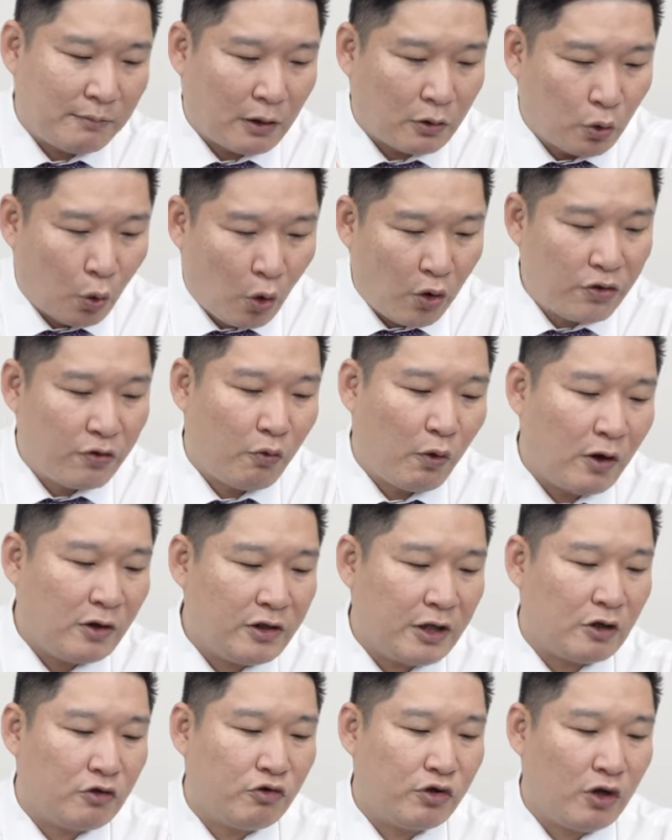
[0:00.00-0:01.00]
뭐 노스
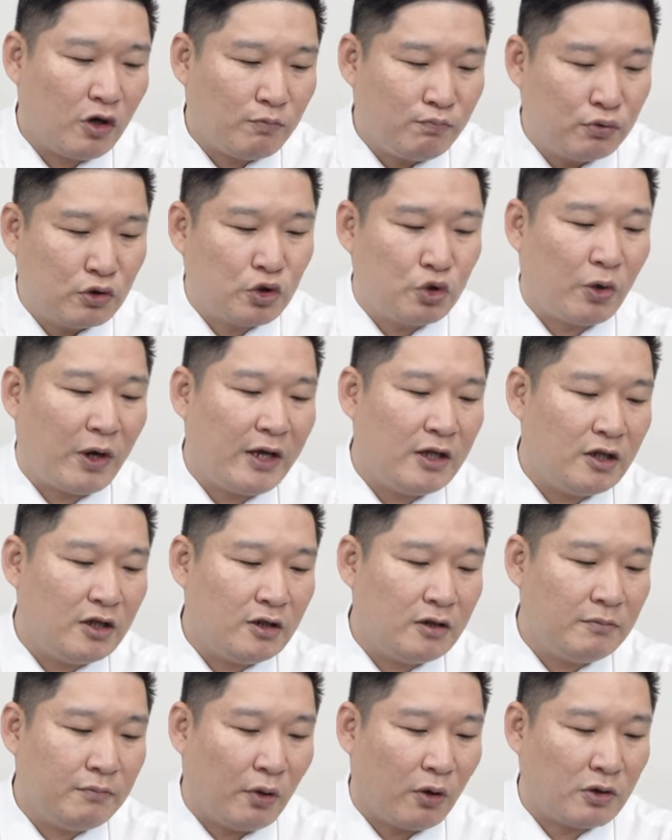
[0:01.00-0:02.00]
월드 있고요. 북쪽에
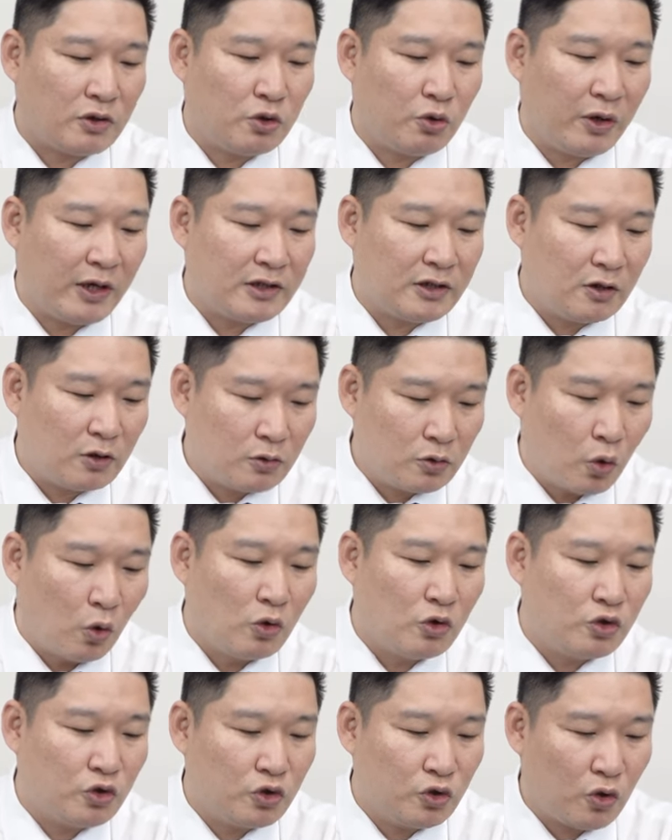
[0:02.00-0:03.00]
있는 벽 쪽에서
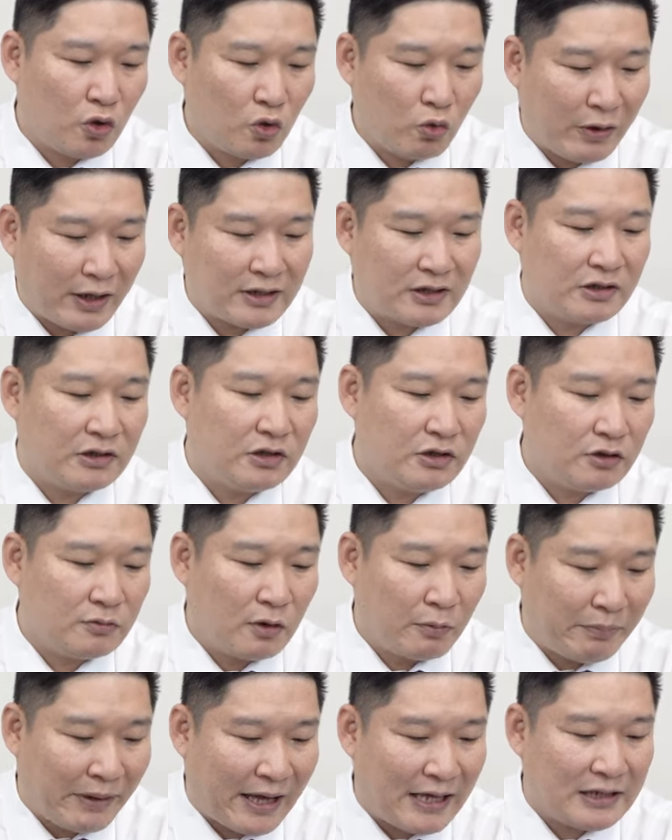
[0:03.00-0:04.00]
동쪽, 웨스트,
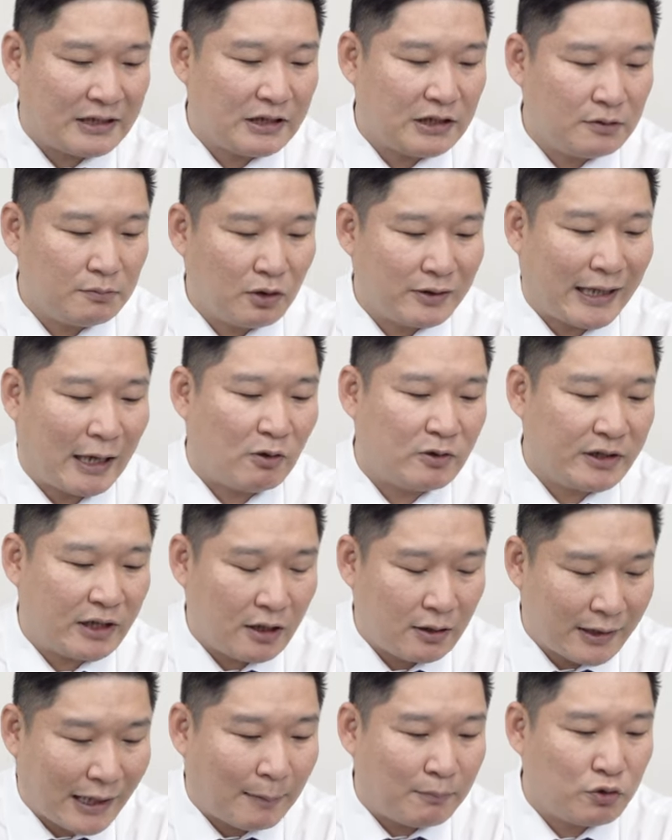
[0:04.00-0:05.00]
뭐 베이스 뭐
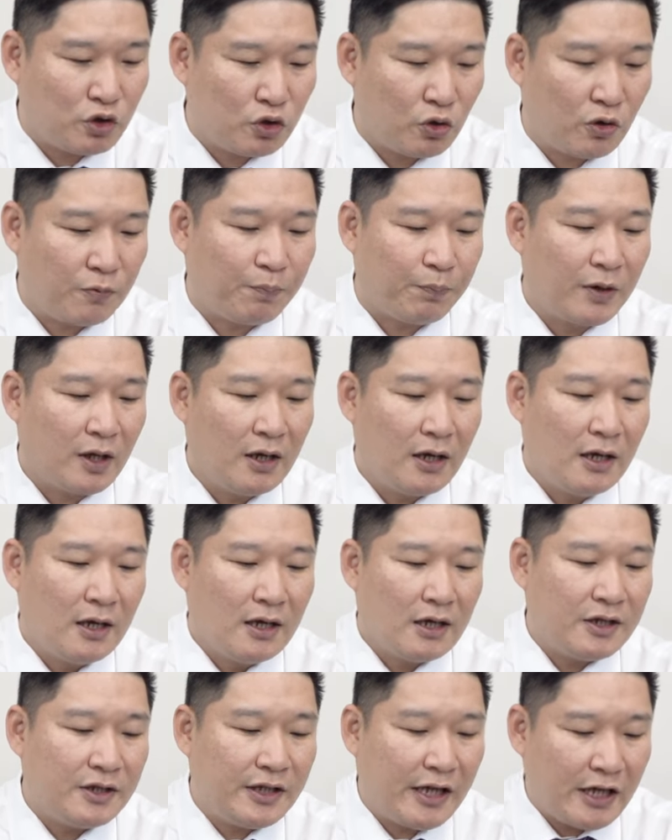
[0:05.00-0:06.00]
나오잖아요. 남쪽.
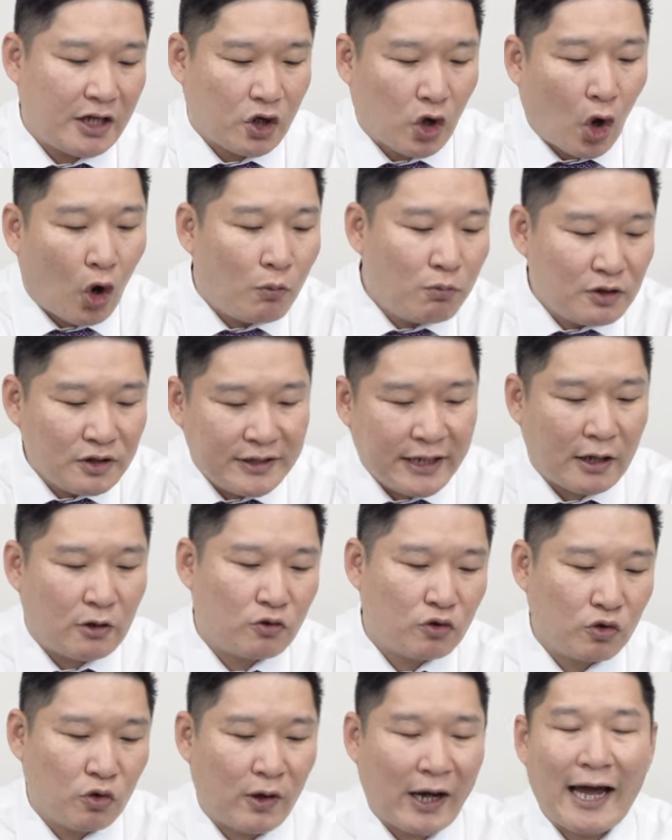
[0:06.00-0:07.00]
근데 이
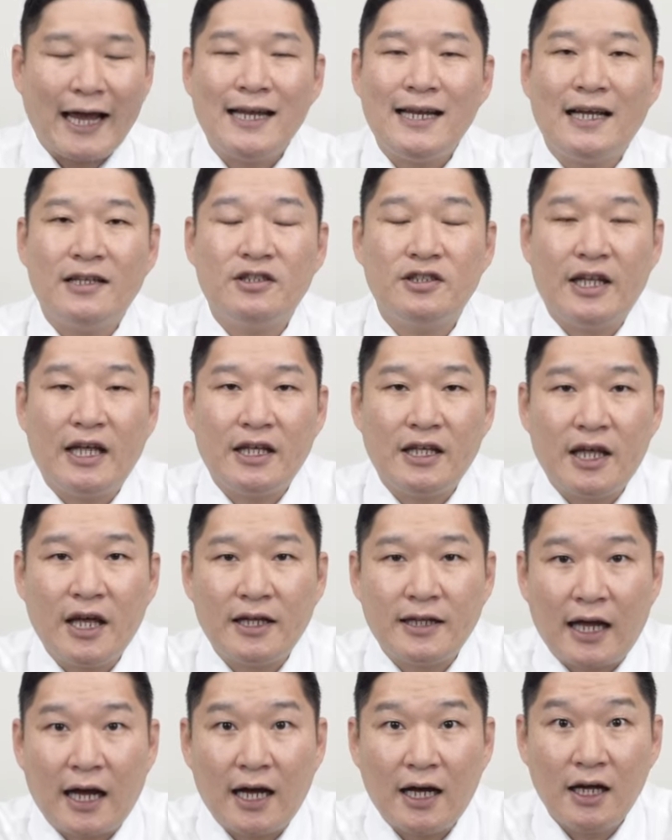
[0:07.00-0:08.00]
검은색으로 하이라이트 된
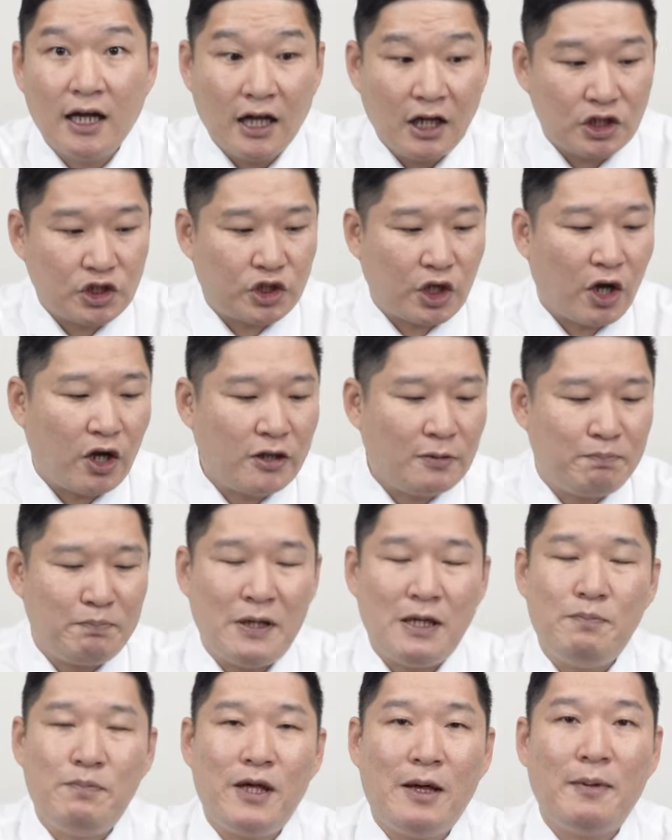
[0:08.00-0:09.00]
게 다1000
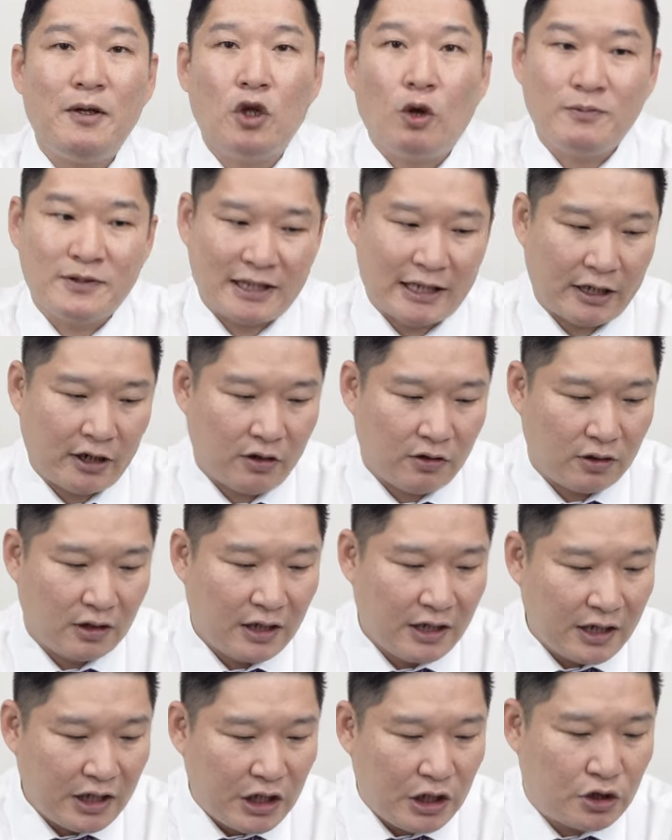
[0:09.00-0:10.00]
ppm이 넘잖아요.
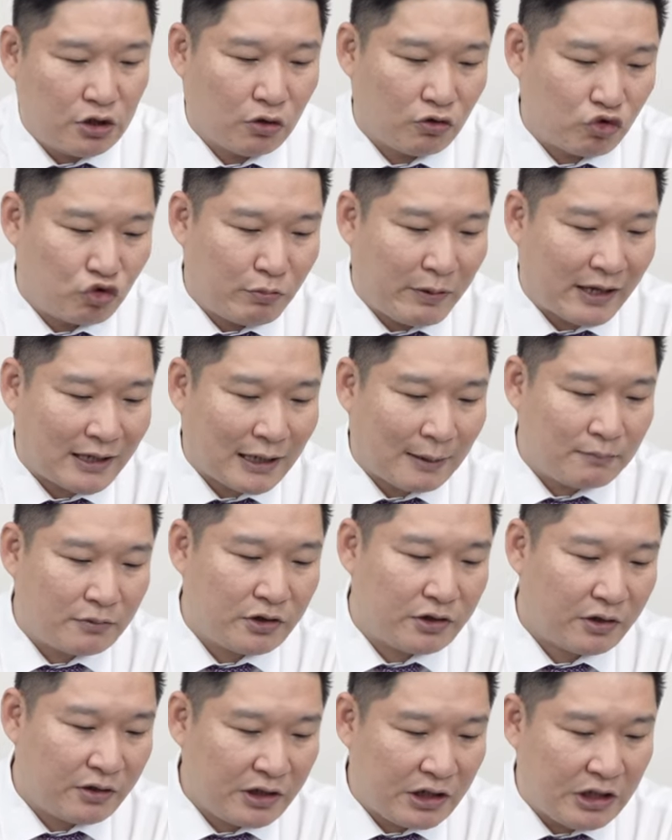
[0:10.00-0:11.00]
2900,
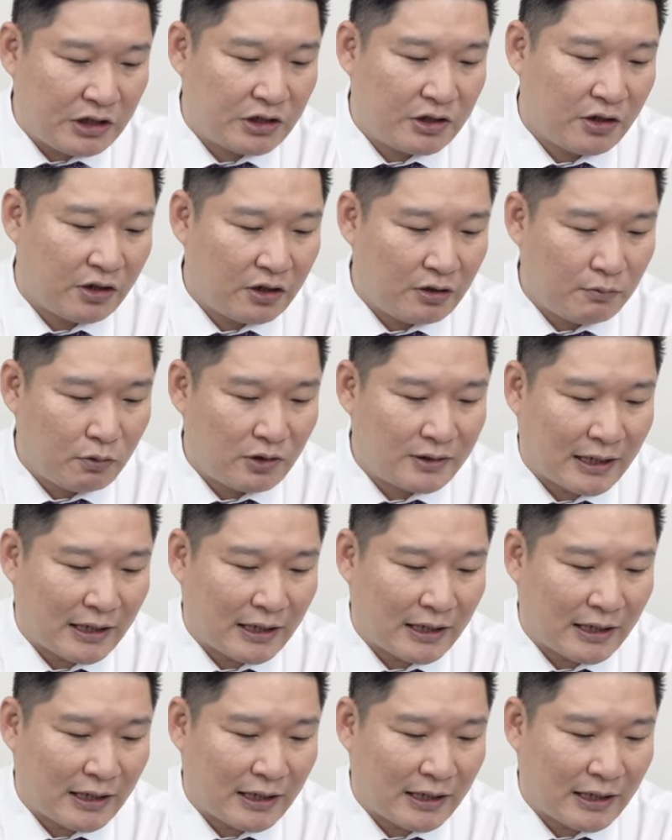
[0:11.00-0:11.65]
3000, 2000, 뭐